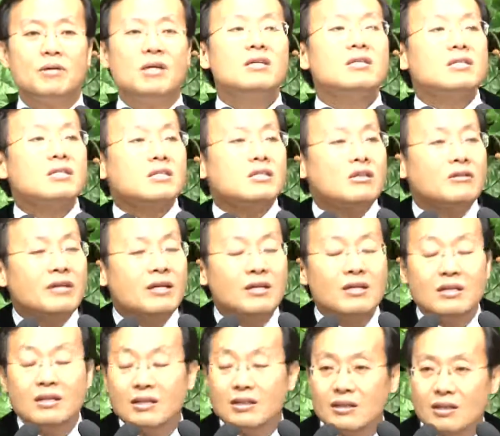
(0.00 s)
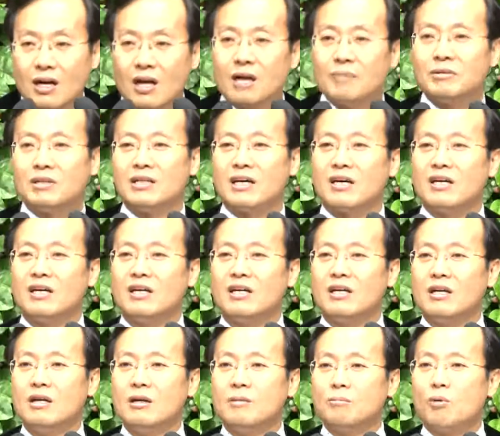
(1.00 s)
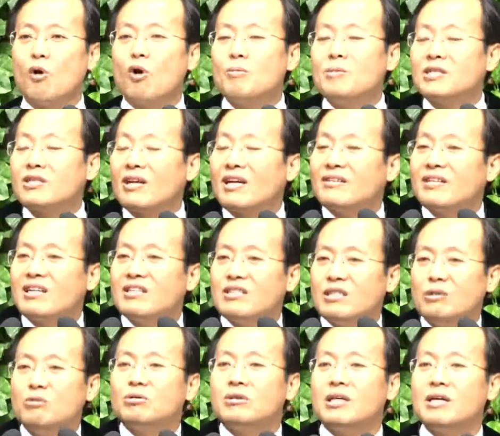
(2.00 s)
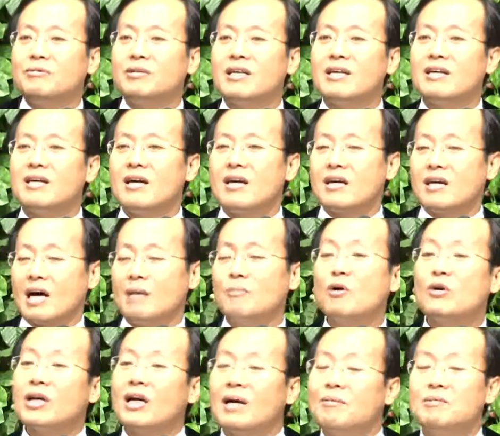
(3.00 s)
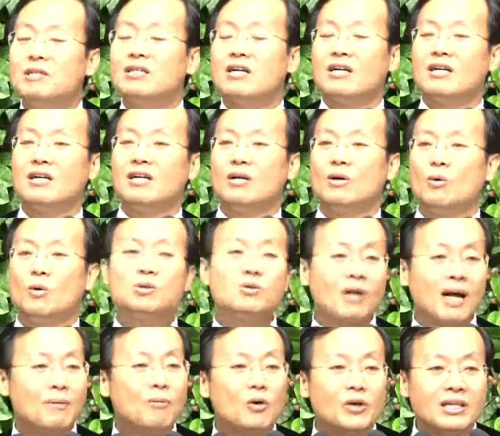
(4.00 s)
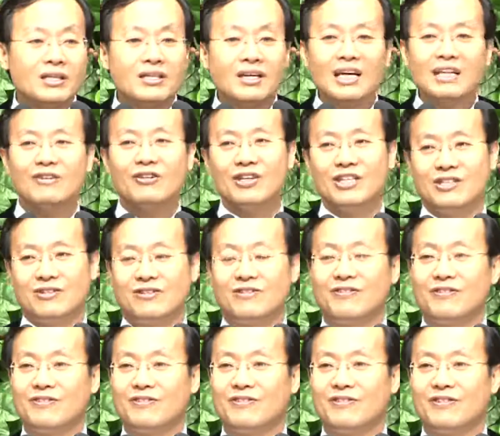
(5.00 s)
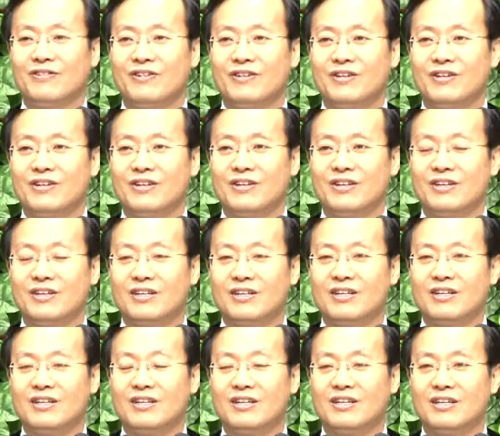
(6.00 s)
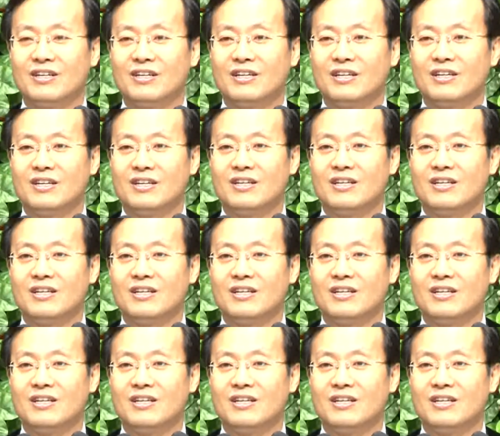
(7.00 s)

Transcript: 복음을 전한다는 이유 때문에 멸시천대를 당합니다. 복음을 전한다는 이유 때문에 감옥에 갑니다. 오늘도 감옥에 들어가는 거예요.